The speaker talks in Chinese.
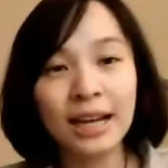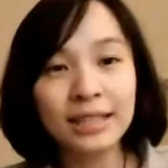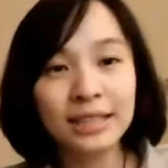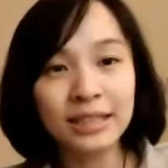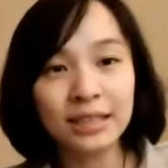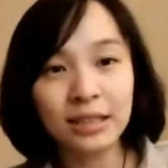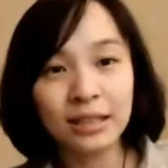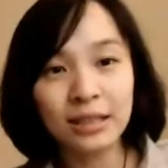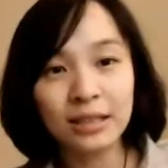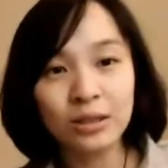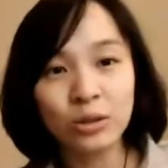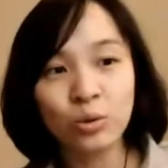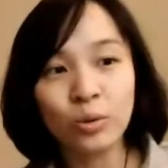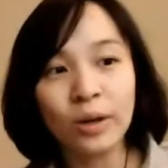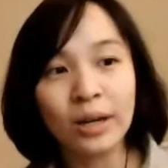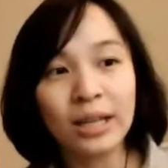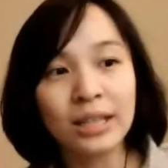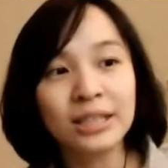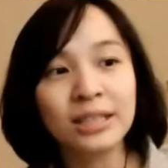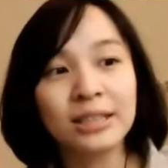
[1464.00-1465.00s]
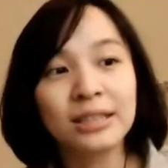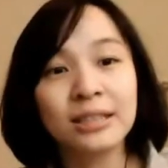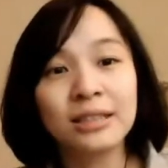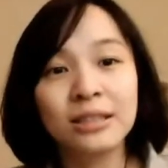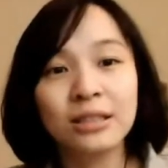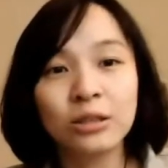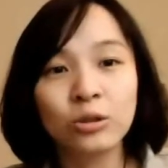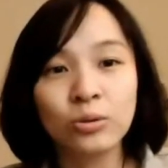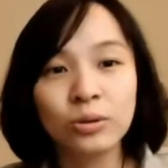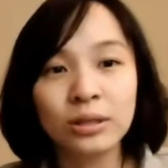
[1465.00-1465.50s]
启了一个专案，其实
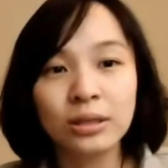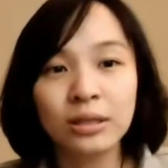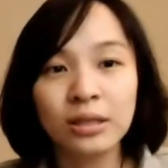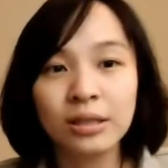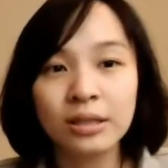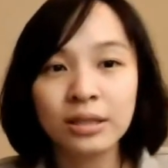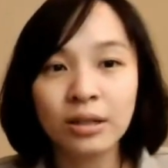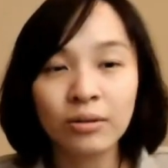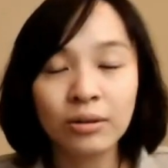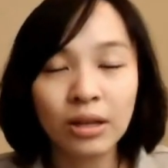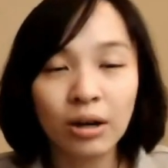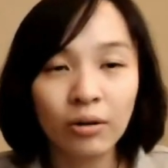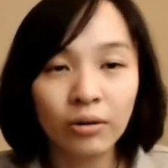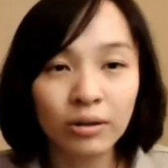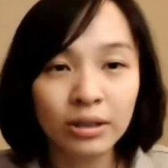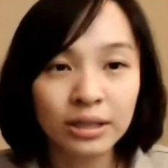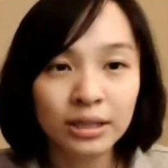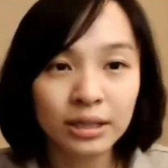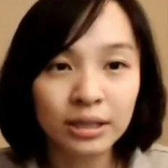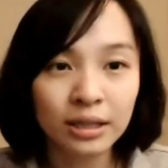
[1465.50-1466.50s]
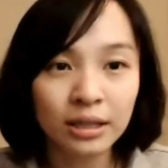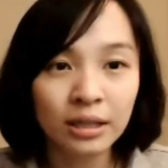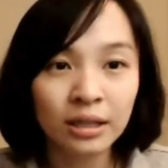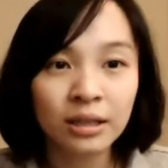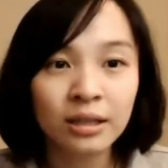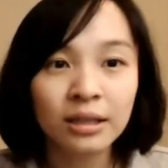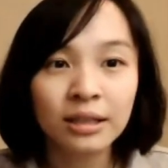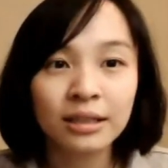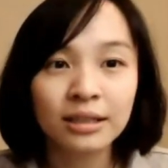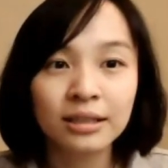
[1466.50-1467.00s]
这就是你找到一些
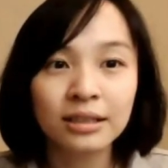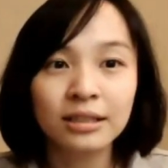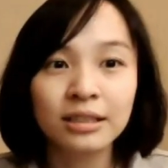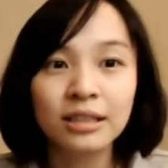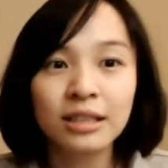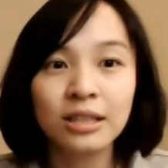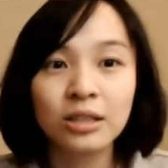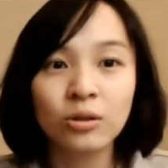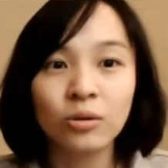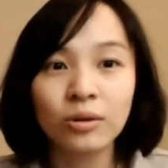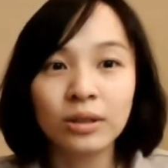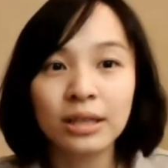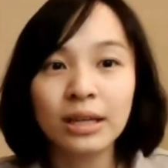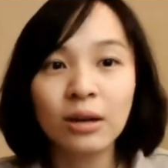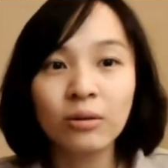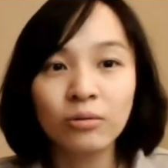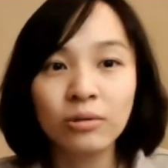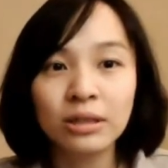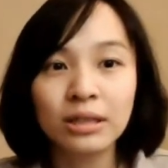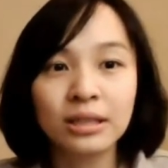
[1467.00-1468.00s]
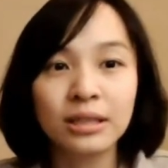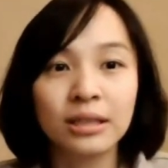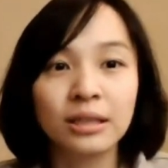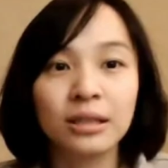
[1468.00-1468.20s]
跟你有一样问题